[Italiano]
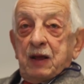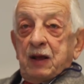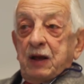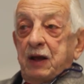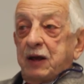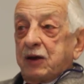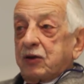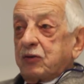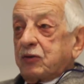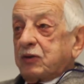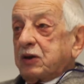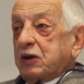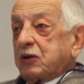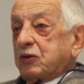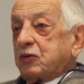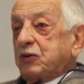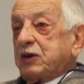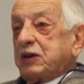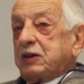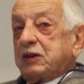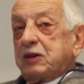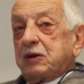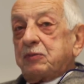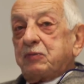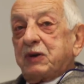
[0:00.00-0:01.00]
Ecco che
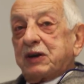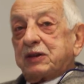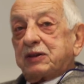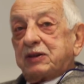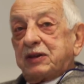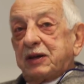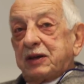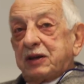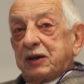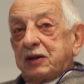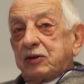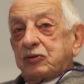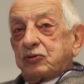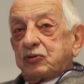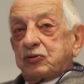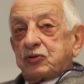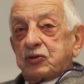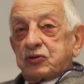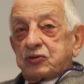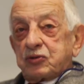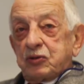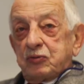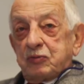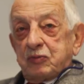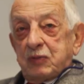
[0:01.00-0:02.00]
quindi i batteri,
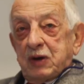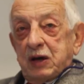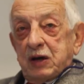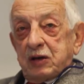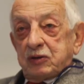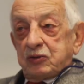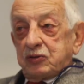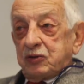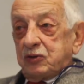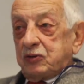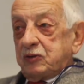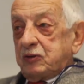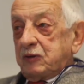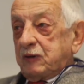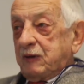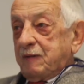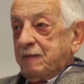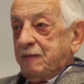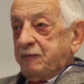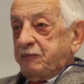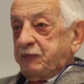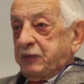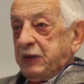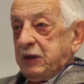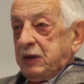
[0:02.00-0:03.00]
tutto sommato,
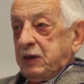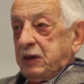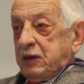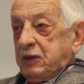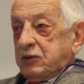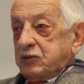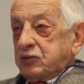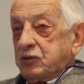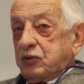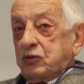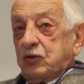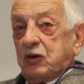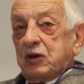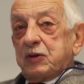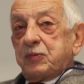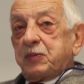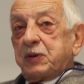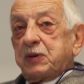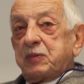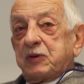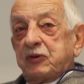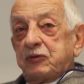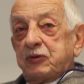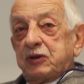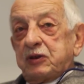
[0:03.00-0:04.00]
sono le
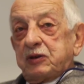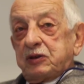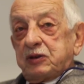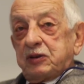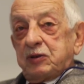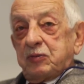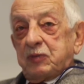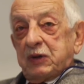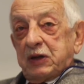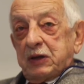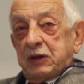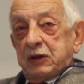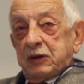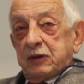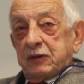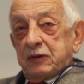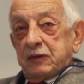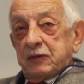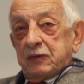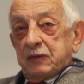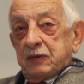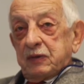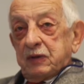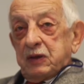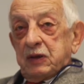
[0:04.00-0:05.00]
prime vittime,
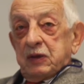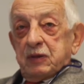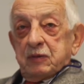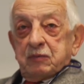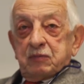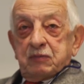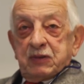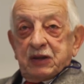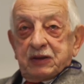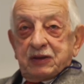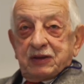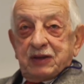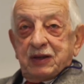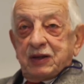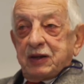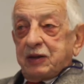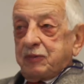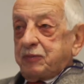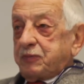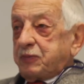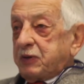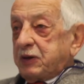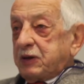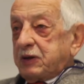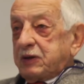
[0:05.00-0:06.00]

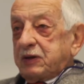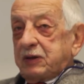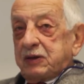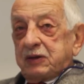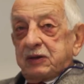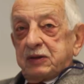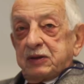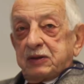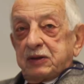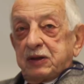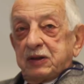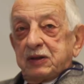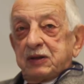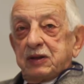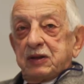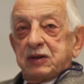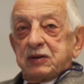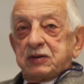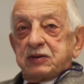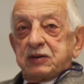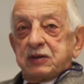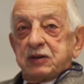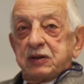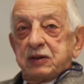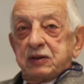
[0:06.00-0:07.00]
batteri per
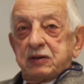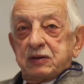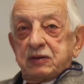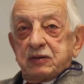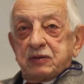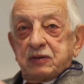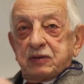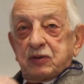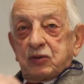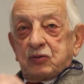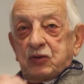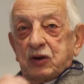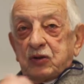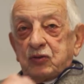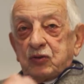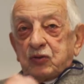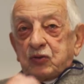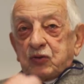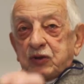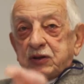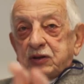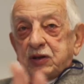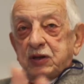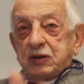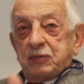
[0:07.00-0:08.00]
intenderci di
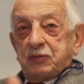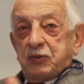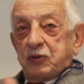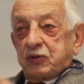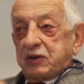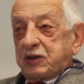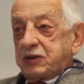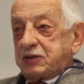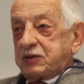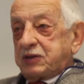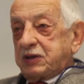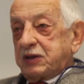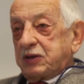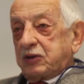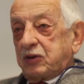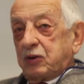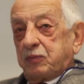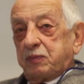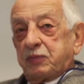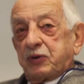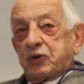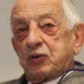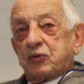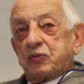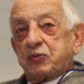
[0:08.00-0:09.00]
qualunque tipo, che siano
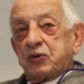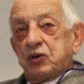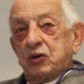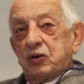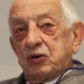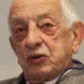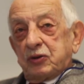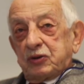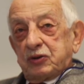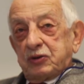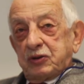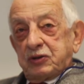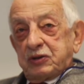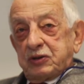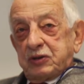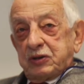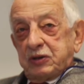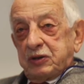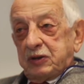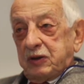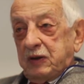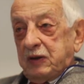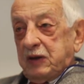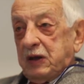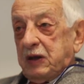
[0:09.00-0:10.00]

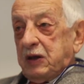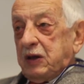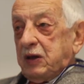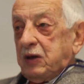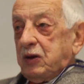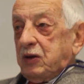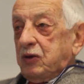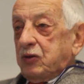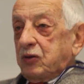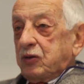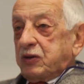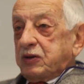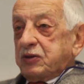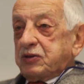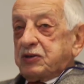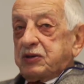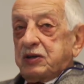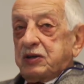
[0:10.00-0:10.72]
probiotici o che